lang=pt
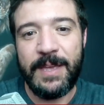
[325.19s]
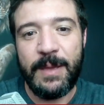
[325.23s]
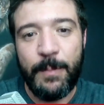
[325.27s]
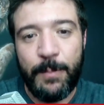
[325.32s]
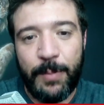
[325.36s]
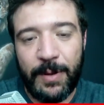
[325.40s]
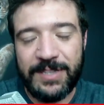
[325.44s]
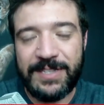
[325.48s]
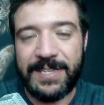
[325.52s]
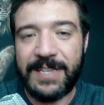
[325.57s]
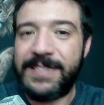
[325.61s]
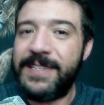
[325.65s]

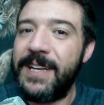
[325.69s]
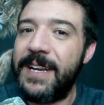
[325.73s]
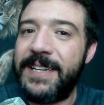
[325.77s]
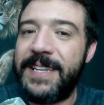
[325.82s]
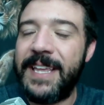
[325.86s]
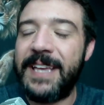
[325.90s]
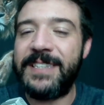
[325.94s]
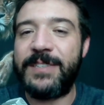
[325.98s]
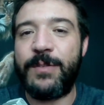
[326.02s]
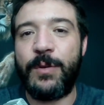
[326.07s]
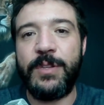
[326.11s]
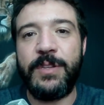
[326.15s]
Pode ter
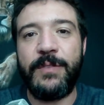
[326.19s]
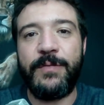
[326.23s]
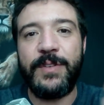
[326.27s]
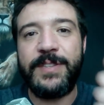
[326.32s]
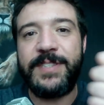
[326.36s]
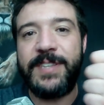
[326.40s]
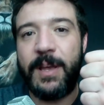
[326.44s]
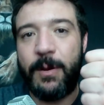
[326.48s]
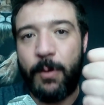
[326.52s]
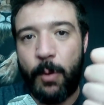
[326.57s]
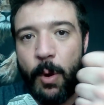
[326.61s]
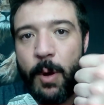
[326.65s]
certeza, quando
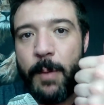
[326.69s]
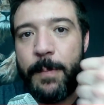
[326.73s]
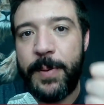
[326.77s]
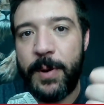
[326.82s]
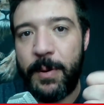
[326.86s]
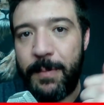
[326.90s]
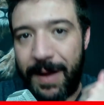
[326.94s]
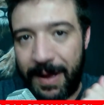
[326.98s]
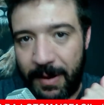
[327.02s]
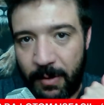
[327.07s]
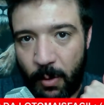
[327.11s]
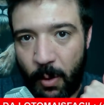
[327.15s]
você compra
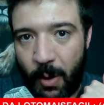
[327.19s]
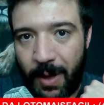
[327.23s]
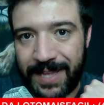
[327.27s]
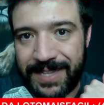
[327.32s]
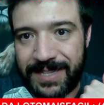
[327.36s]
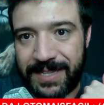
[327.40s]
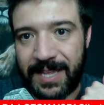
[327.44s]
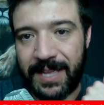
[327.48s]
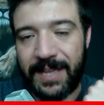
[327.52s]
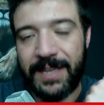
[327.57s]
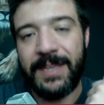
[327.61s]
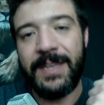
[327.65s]
uma
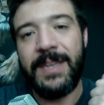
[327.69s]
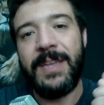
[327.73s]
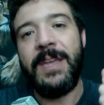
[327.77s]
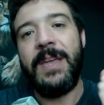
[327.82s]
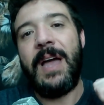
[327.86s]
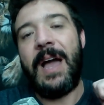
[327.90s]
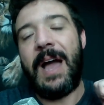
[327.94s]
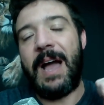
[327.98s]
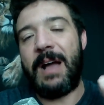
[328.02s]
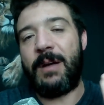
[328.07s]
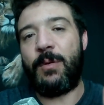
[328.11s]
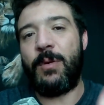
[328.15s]
cota,
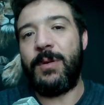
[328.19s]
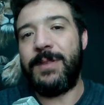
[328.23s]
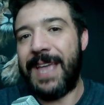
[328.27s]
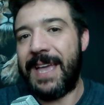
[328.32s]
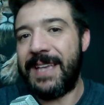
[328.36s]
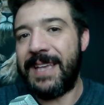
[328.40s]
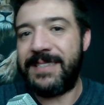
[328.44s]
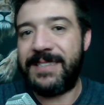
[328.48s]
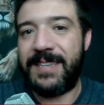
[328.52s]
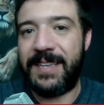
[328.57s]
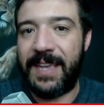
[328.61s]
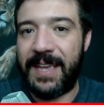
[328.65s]

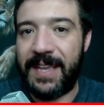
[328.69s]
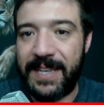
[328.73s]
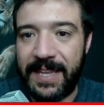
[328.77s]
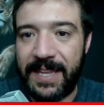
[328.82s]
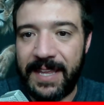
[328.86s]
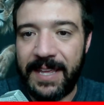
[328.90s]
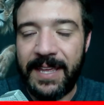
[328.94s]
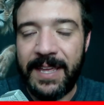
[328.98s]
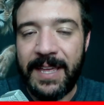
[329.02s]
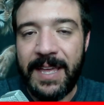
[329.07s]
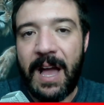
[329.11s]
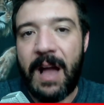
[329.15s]
acontecem
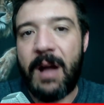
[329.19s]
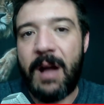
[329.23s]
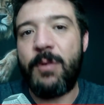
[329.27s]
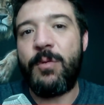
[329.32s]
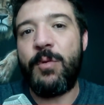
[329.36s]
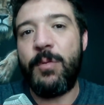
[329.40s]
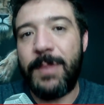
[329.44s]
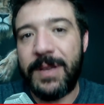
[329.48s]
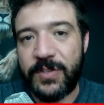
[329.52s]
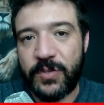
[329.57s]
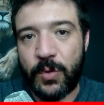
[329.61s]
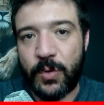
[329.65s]
ali
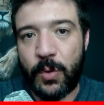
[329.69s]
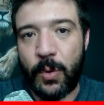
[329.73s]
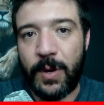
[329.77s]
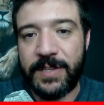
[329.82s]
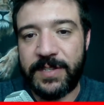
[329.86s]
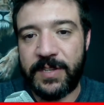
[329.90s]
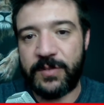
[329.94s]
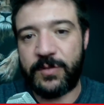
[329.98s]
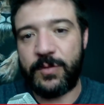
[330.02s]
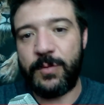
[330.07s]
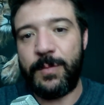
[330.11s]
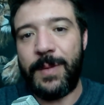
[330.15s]
algumas
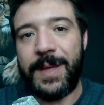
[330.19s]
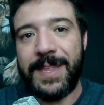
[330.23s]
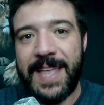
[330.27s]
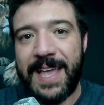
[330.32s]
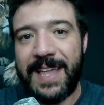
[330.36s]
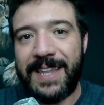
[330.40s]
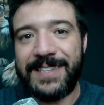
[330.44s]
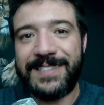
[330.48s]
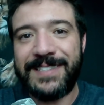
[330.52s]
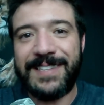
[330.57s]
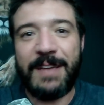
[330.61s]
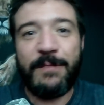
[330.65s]
coisas. Uma
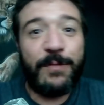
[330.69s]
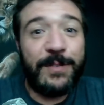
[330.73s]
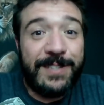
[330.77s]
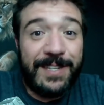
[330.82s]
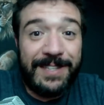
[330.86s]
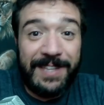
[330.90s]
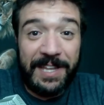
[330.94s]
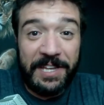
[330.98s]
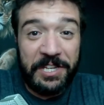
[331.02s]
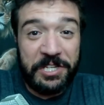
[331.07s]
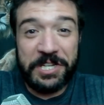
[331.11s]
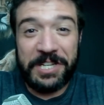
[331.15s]
delas é, você
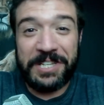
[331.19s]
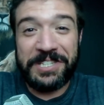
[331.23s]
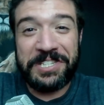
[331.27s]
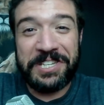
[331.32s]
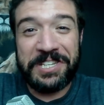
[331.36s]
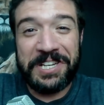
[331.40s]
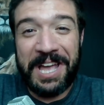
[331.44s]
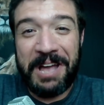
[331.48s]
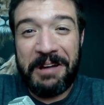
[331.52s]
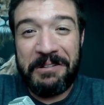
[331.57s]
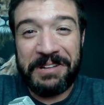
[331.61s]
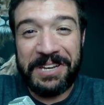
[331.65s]
tem chance de
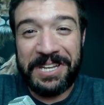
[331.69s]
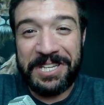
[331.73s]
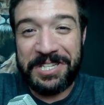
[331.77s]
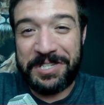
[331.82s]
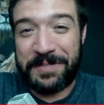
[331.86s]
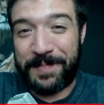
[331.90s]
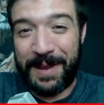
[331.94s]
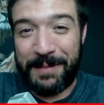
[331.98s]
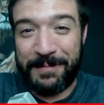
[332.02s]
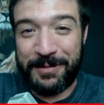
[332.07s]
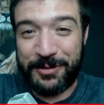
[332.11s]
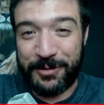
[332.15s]
ganhar o grande
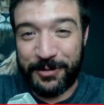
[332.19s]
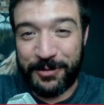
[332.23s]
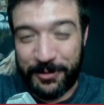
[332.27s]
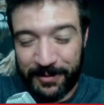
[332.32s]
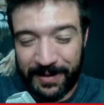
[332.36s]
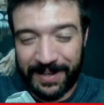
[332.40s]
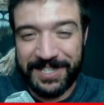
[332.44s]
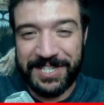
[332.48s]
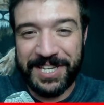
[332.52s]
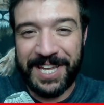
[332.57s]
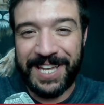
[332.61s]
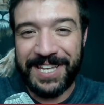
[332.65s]
prêmio junto com
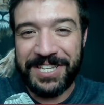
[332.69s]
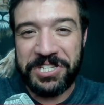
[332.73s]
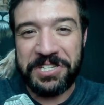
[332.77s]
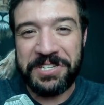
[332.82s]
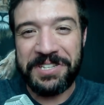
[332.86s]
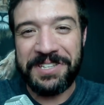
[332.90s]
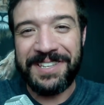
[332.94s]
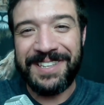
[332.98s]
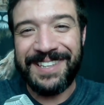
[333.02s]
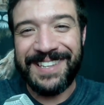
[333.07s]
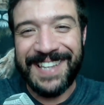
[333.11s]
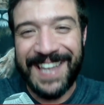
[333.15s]
a gente,
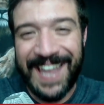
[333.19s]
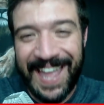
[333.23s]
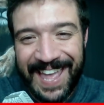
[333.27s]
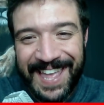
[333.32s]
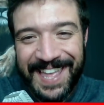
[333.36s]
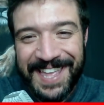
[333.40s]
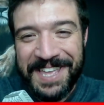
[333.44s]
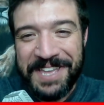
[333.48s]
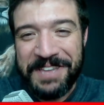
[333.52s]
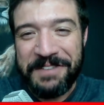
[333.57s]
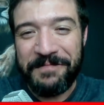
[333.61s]
né?